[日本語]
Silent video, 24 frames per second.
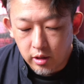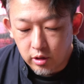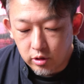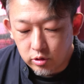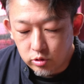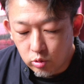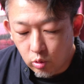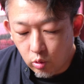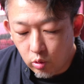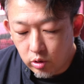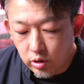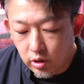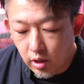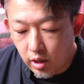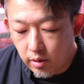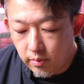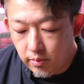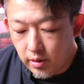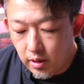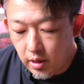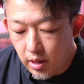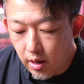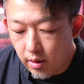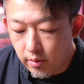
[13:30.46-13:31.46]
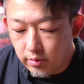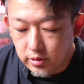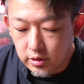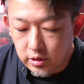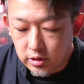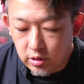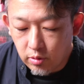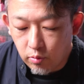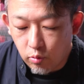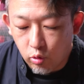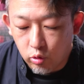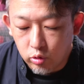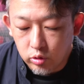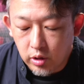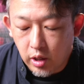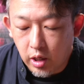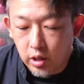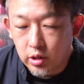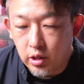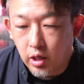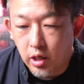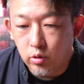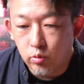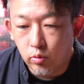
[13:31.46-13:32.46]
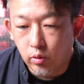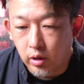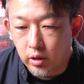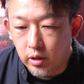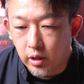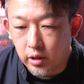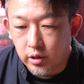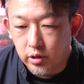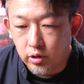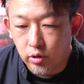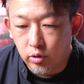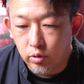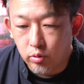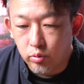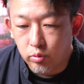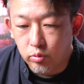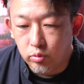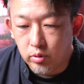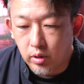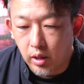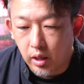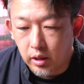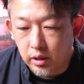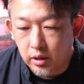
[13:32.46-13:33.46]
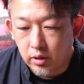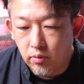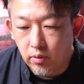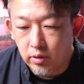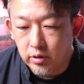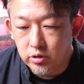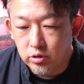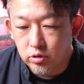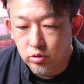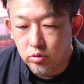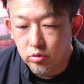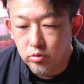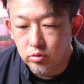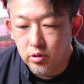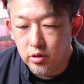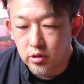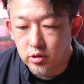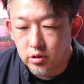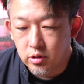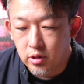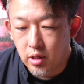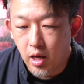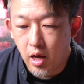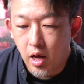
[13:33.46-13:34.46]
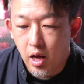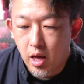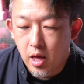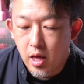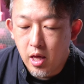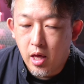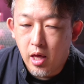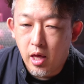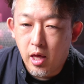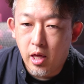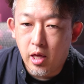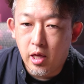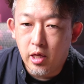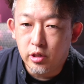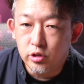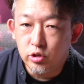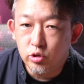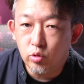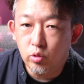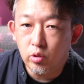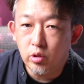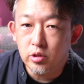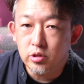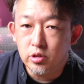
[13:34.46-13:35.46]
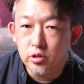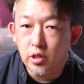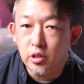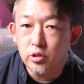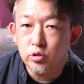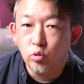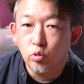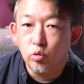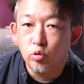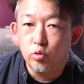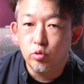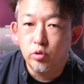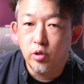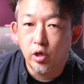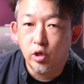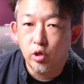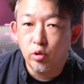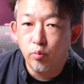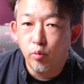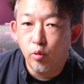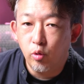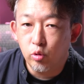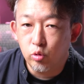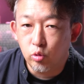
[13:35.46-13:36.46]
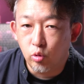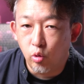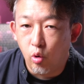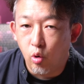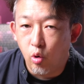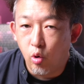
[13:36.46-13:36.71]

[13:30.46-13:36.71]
そういった意味では全然問題ないのかなっていう風な気はするんですが、一応ですね、そういう 100V